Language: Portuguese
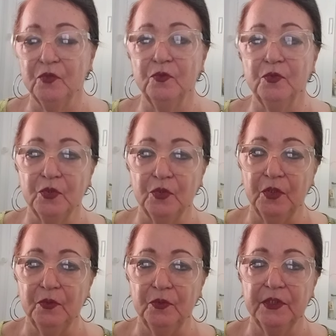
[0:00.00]
os
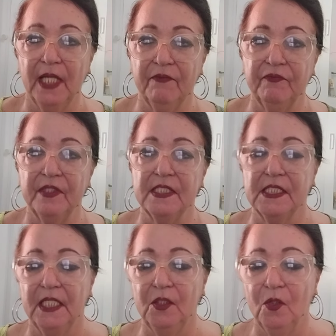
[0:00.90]
conteúdos da
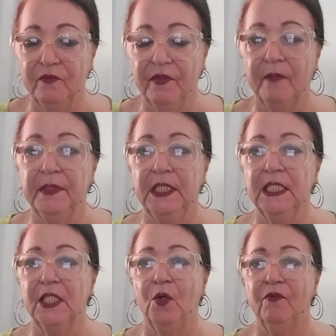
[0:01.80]
Francela. Eu olho, é uma menina
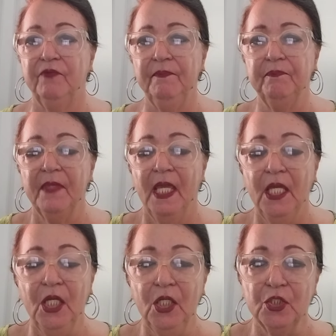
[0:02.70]
nova,
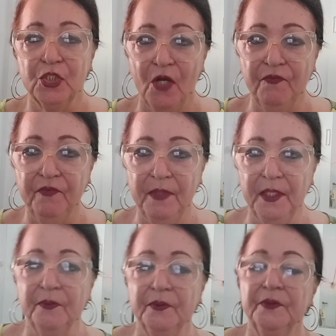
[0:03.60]
jovem
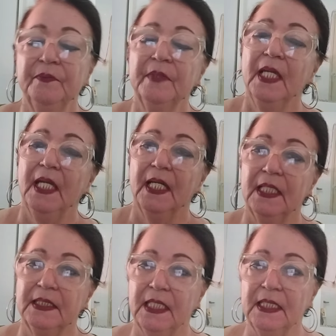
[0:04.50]
mesmo. Ela
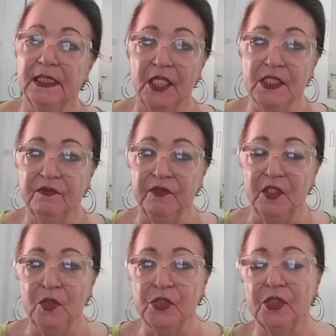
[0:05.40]
tem três
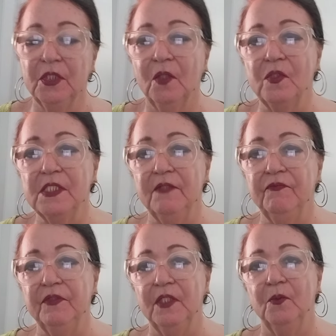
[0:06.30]
filhos,
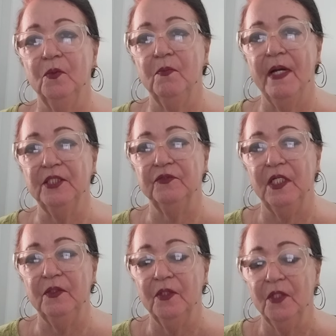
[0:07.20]
inclusive o mais
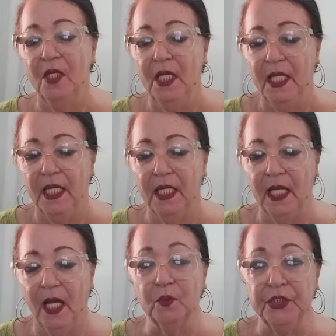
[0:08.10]
velho é
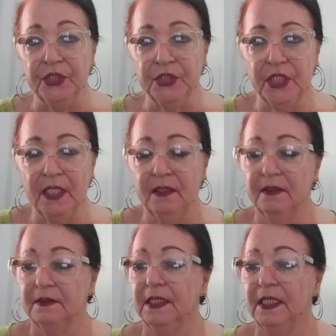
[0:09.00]
autista,
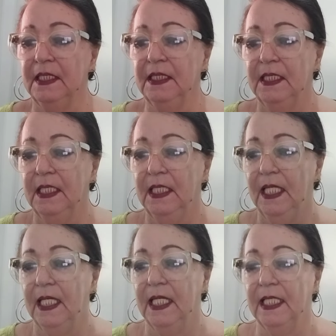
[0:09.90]
né?
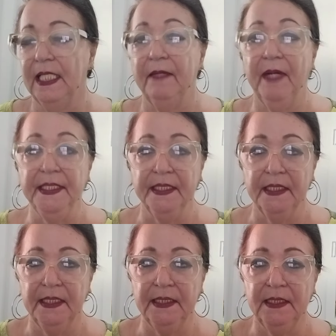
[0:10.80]
Ela é
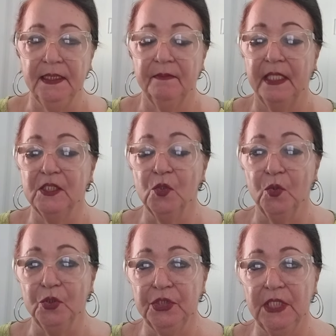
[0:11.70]
baiana, mas
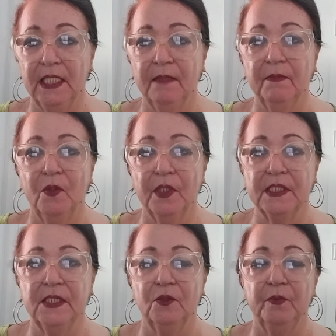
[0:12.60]
hoje ela mora, se
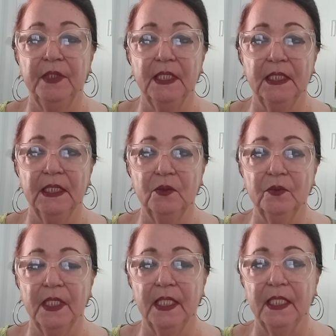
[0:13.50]
eu não me engano,
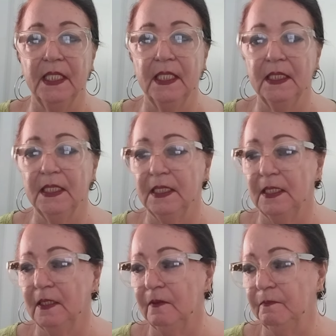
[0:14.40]
é...